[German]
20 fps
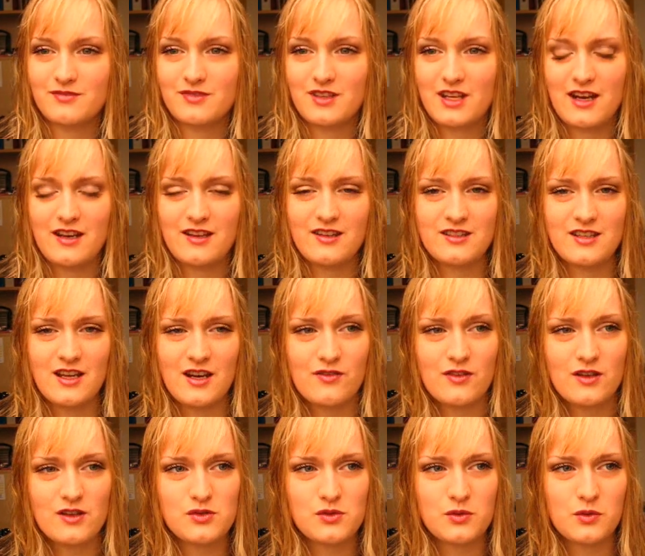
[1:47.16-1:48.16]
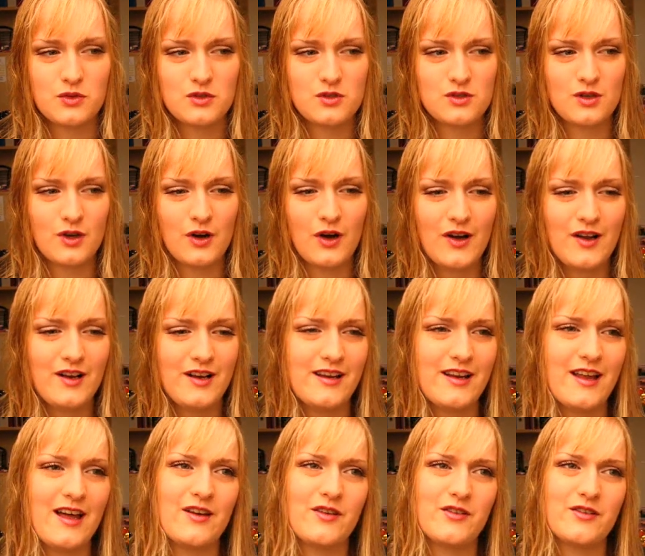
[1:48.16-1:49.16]
ja, die sind einfach so toll
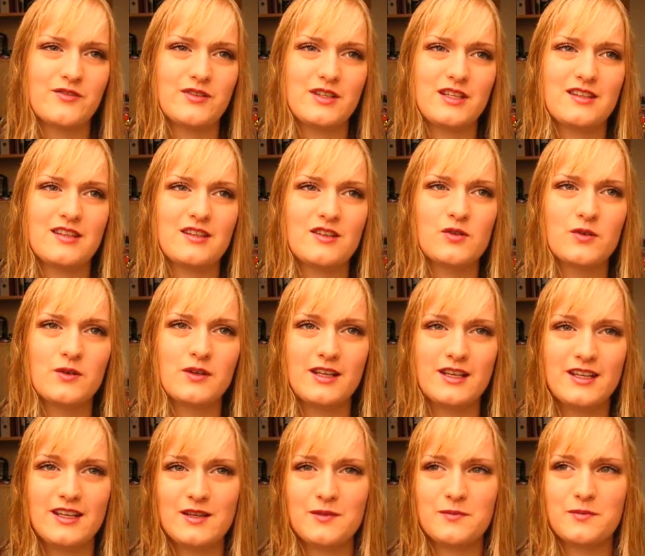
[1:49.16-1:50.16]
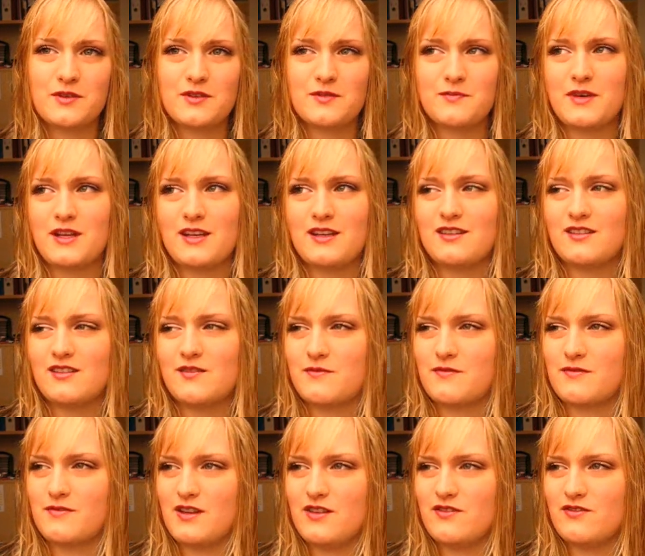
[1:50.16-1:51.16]
dann und die sind so lieb und man,
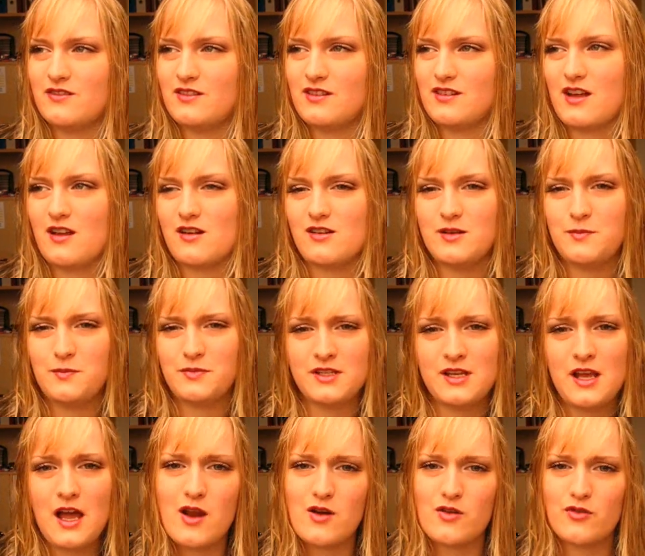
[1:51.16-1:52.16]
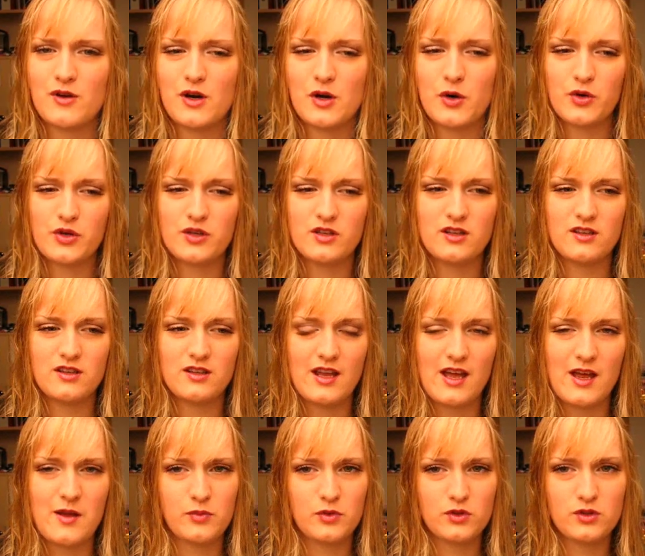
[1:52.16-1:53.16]
man liebt sie einfach und die sind
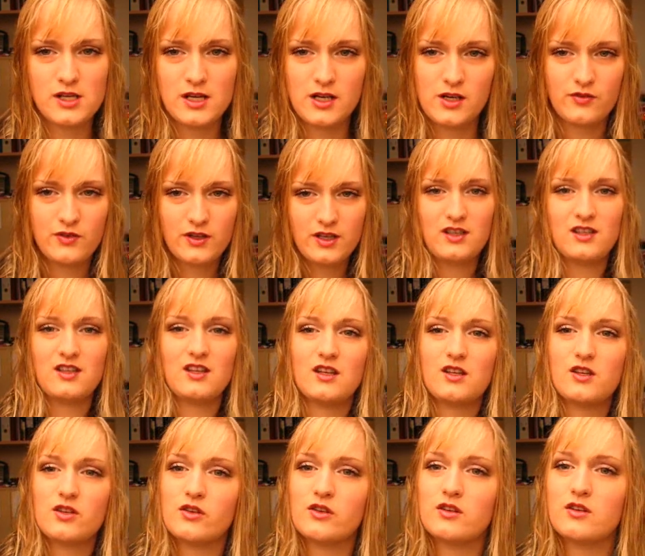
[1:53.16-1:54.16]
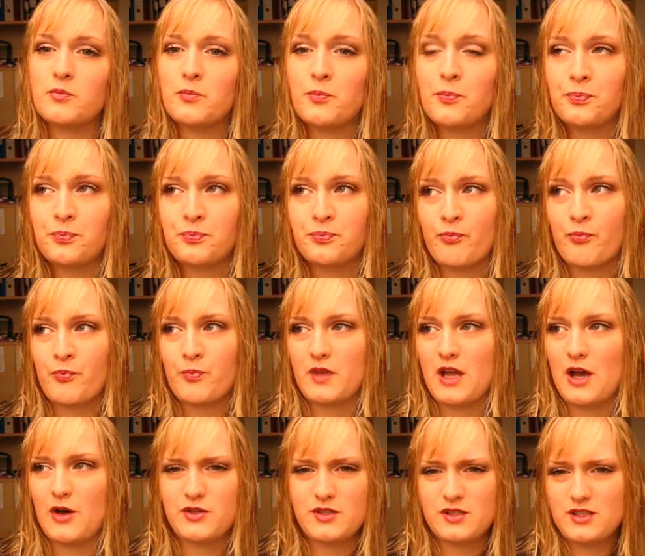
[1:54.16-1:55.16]
einem total wichtig und
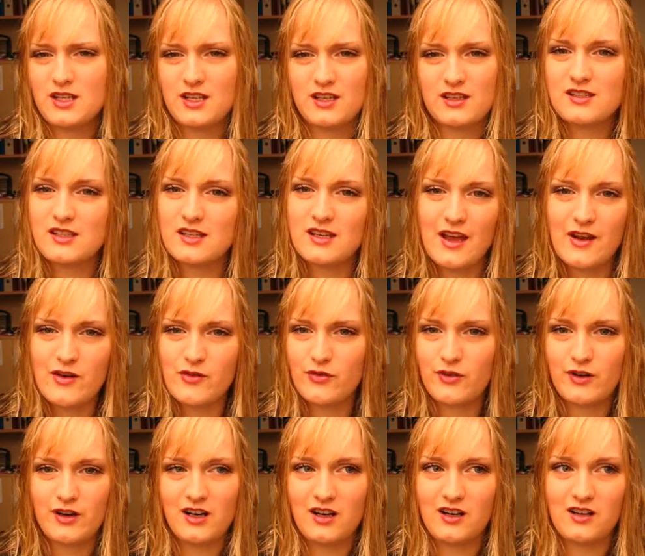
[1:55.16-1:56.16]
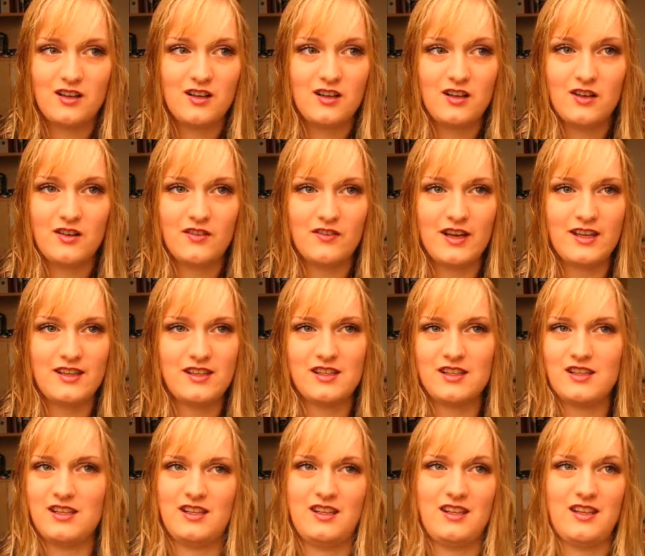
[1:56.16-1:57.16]
Haustiere sind einfach, weiß
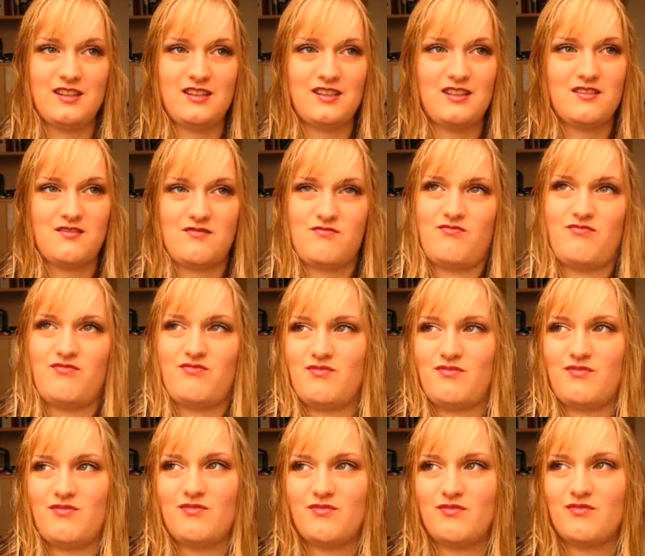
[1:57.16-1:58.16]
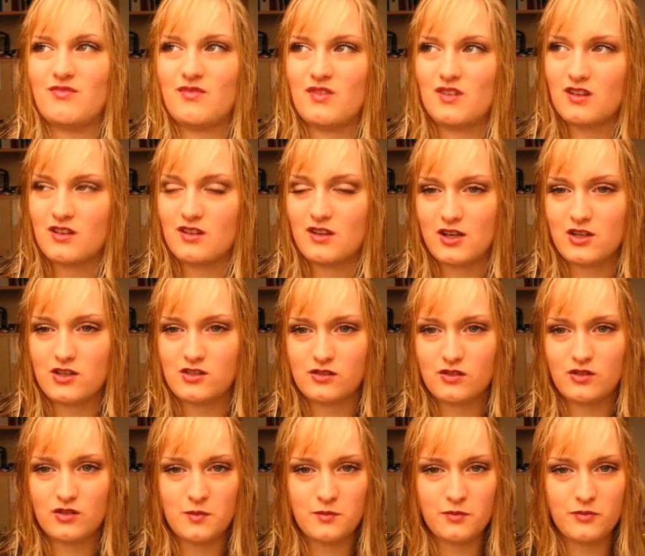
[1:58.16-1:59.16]
ich nicht, das, da
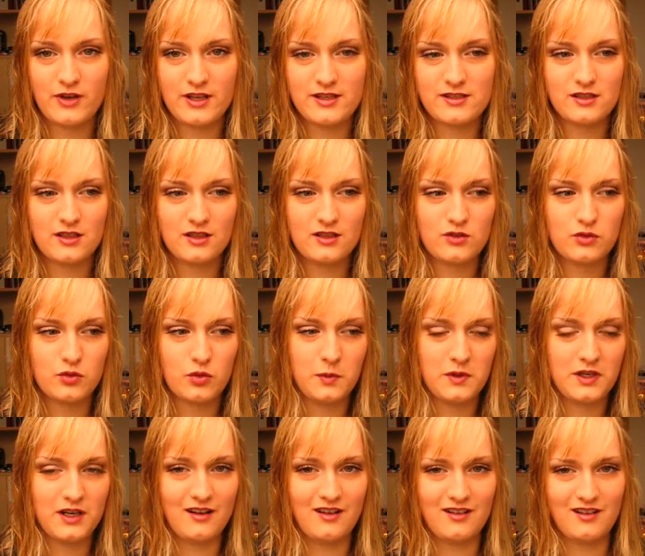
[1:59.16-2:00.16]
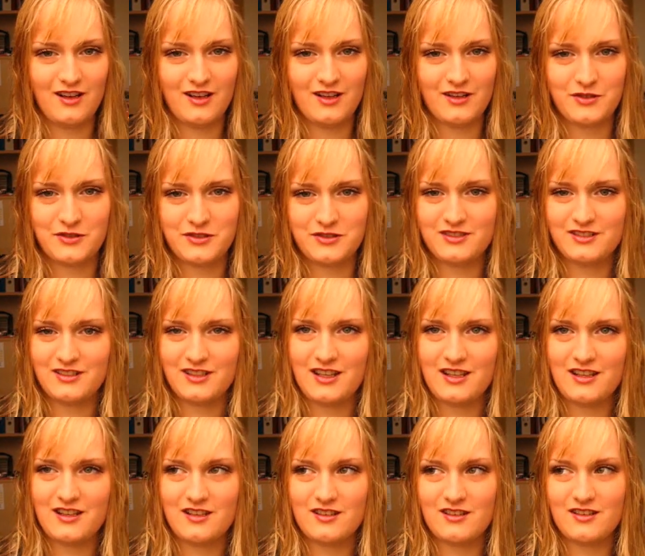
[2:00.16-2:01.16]
kommt fast nichts drüber. Also
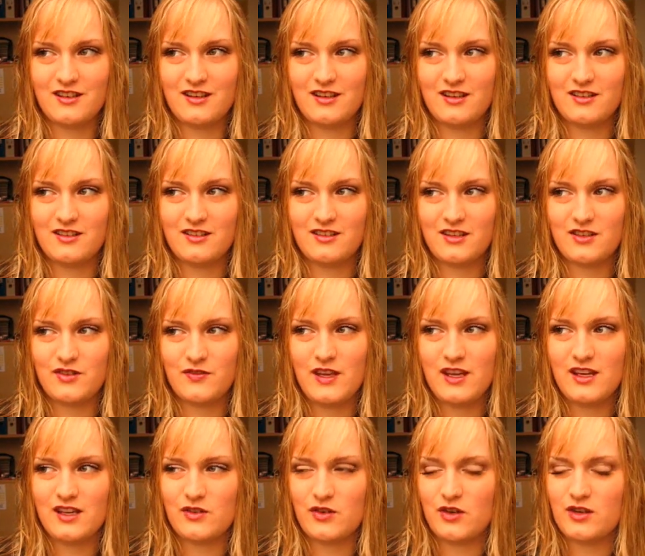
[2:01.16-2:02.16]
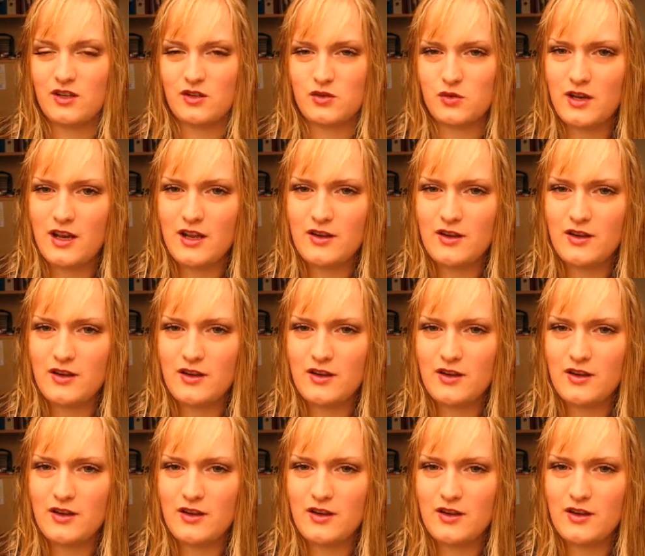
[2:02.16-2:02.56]
deswegen, ich konnte das so